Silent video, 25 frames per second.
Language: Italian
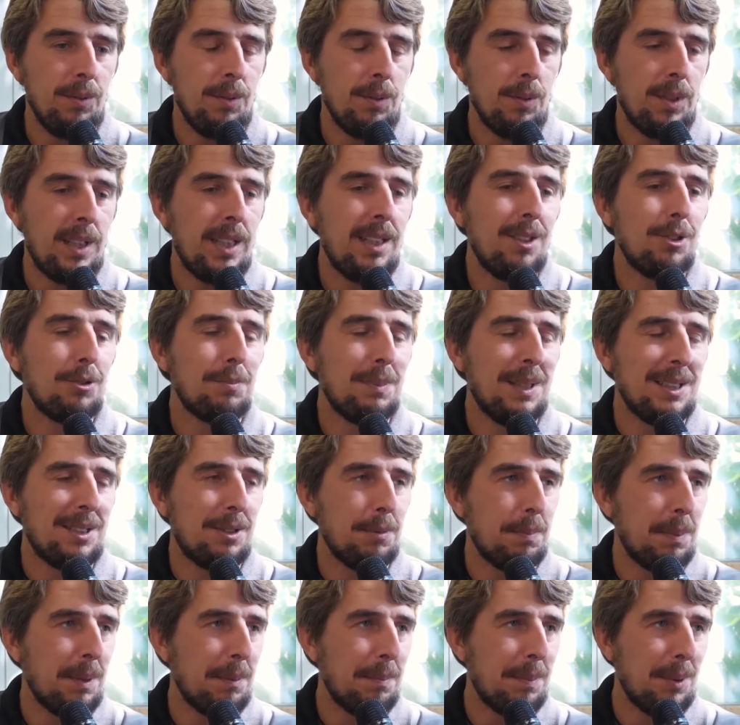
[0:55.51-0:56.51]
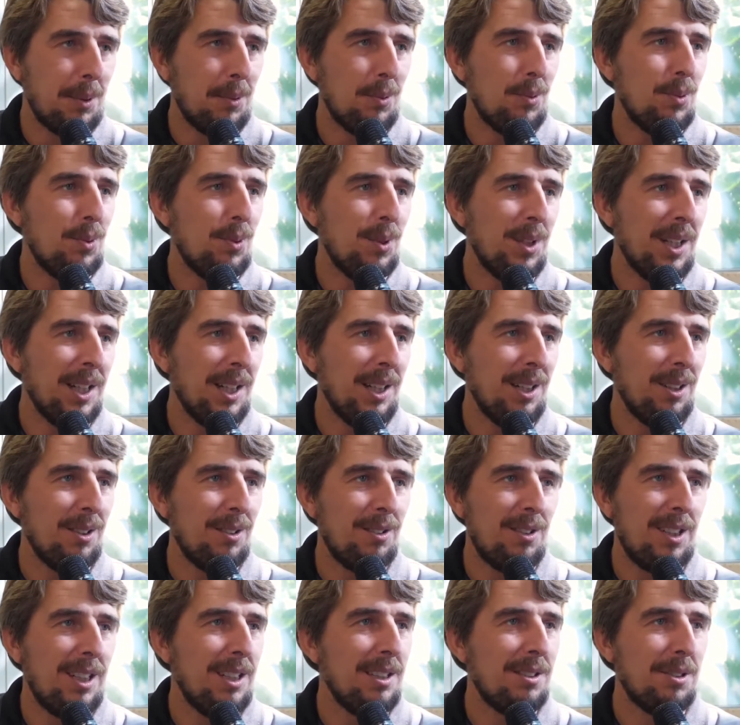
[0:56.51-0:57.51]
non, hai lo spazio per paure
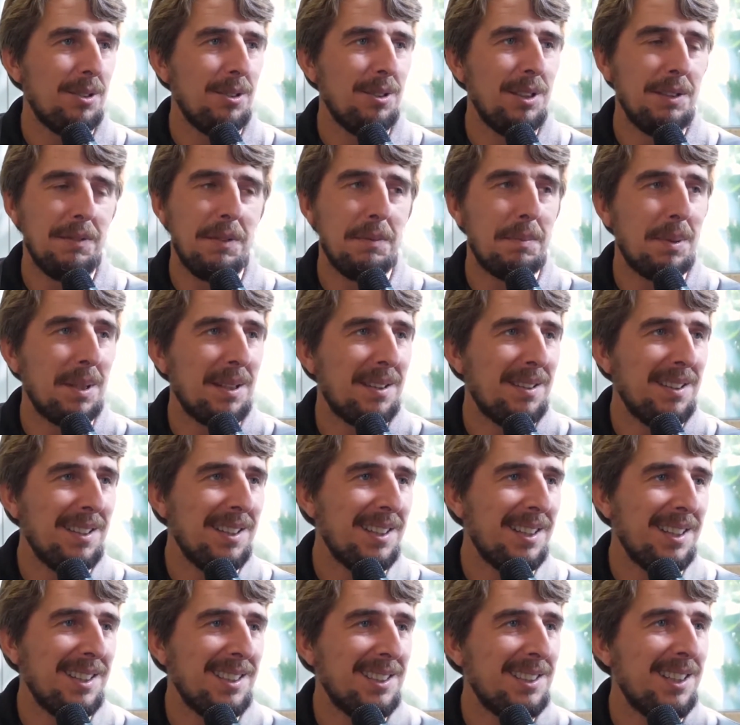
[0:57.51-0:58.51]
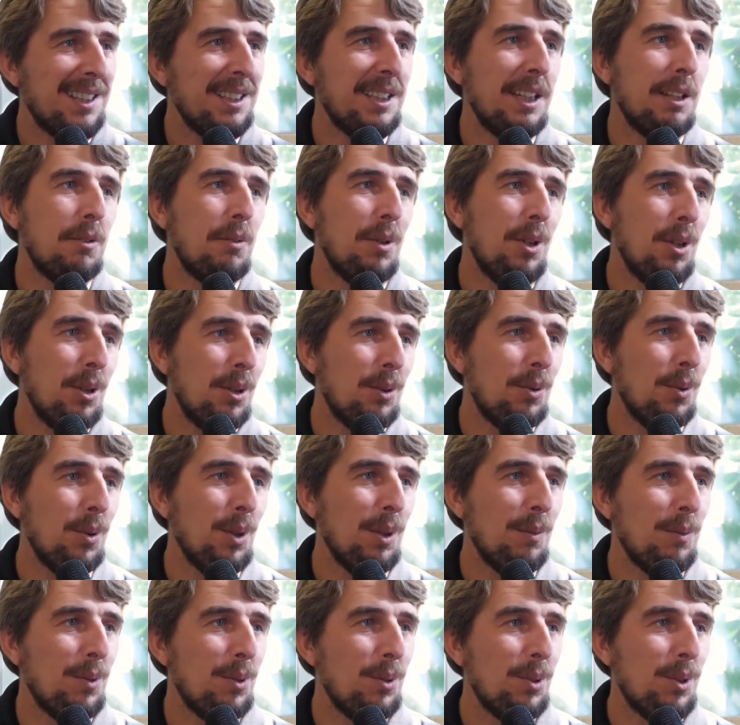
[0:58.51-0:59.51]
o altro, devi partire, sai che quello è il tuo
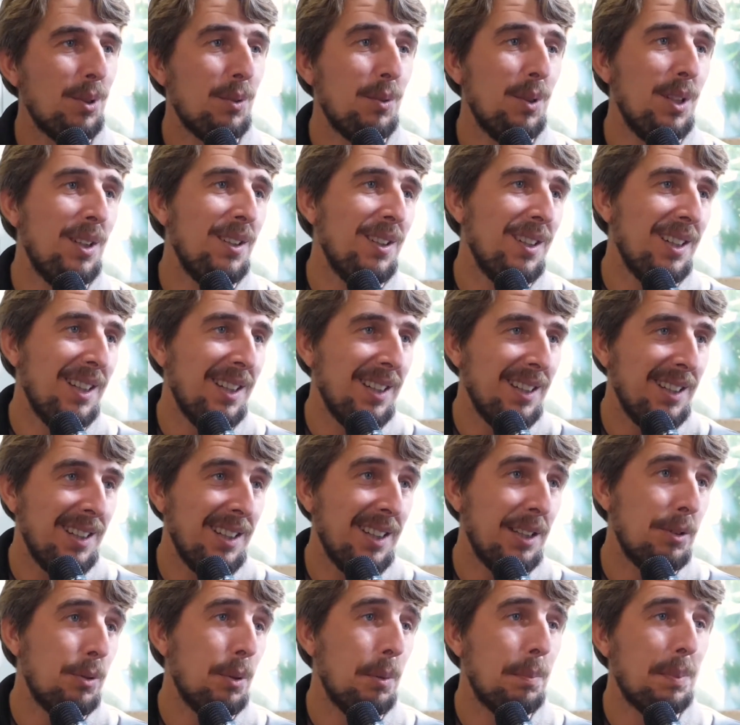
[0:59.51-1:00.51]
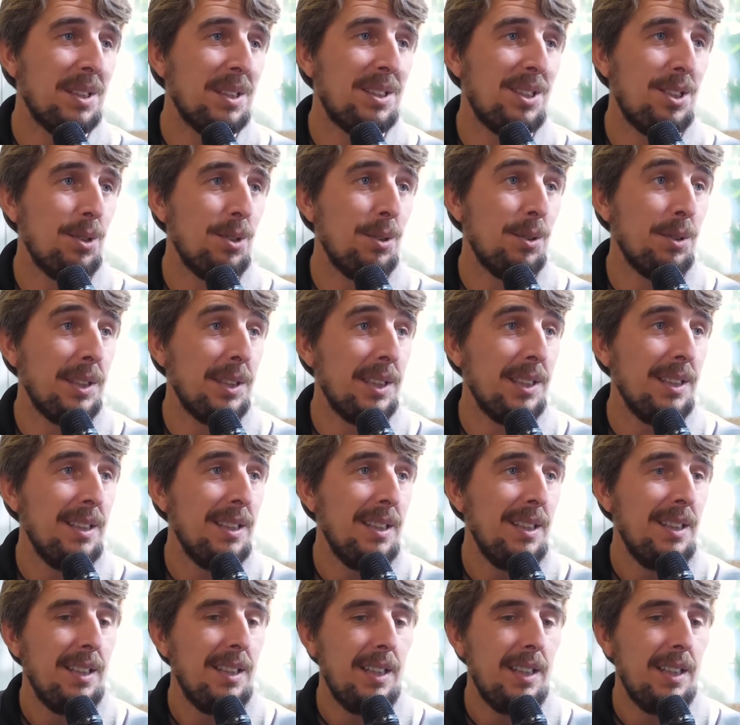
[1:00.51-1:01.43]
lavoro, quella è la, la tua passione